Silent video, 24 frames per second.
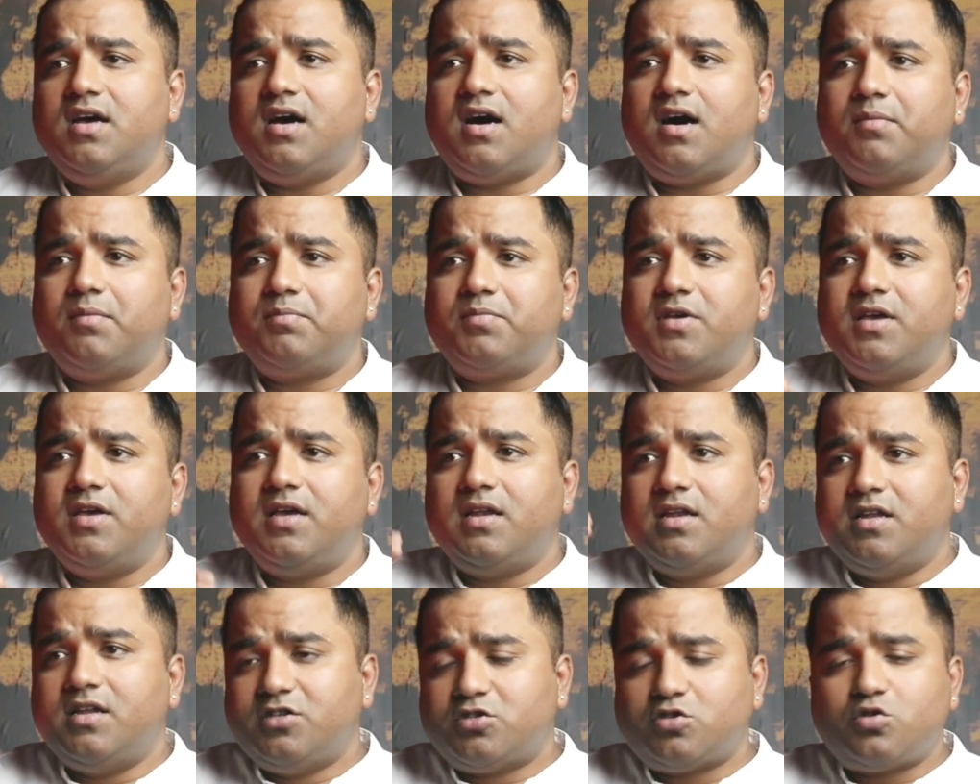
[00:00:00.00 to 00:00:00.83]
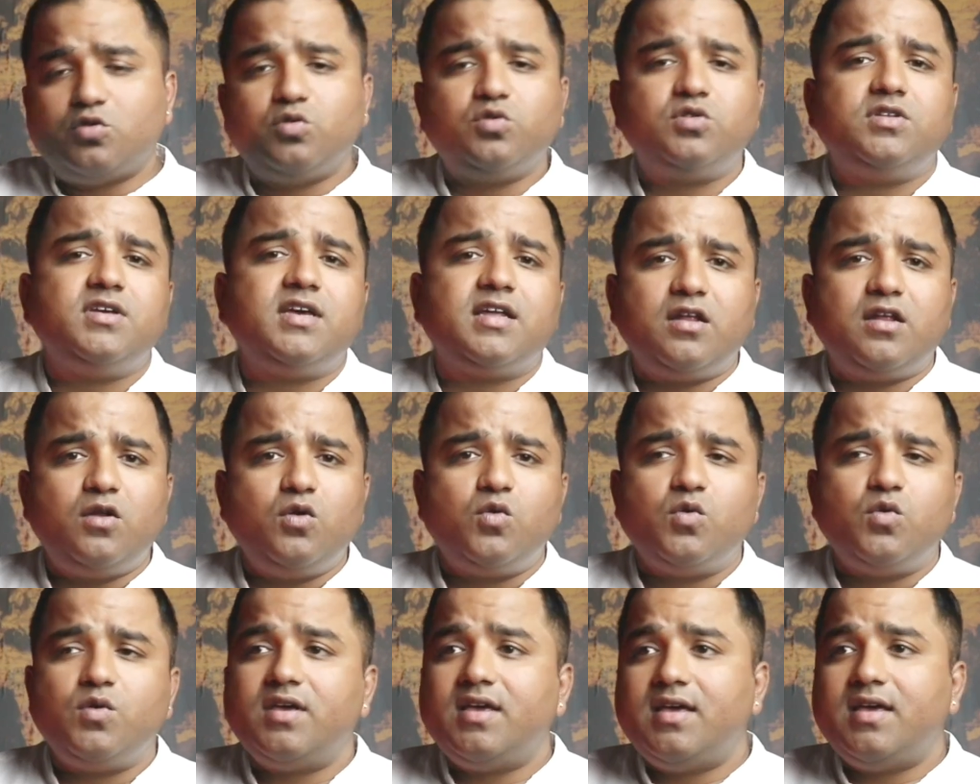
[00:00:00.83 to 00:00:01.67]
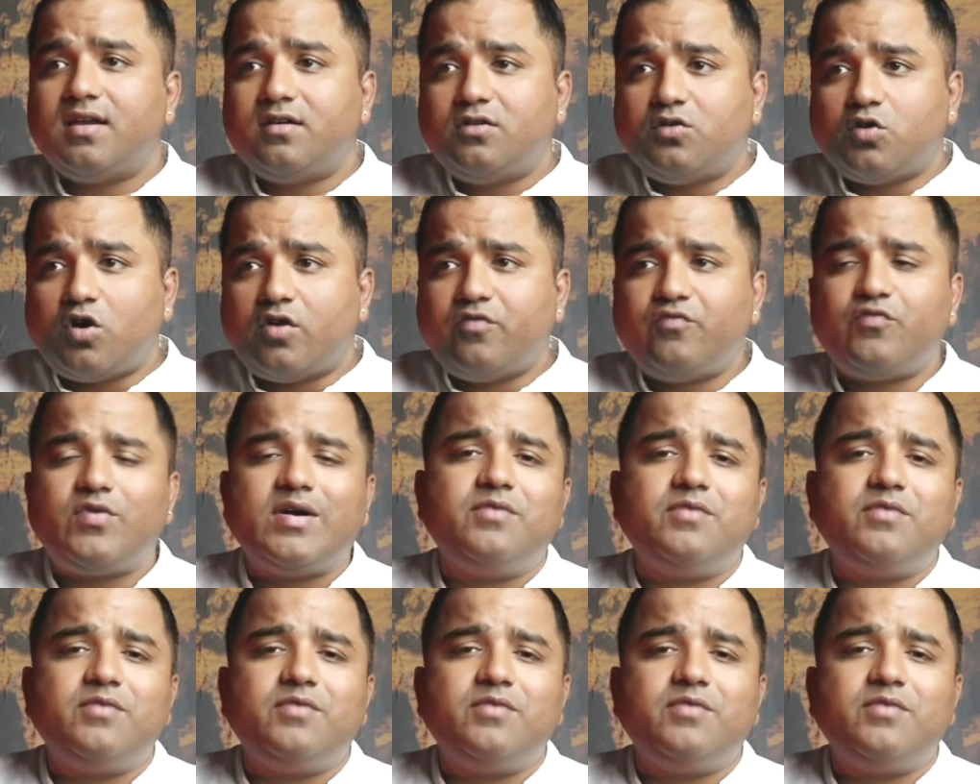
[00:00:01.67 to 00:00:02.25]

आपकी एक लिस्ट होती है ना लोगों की यार टॉप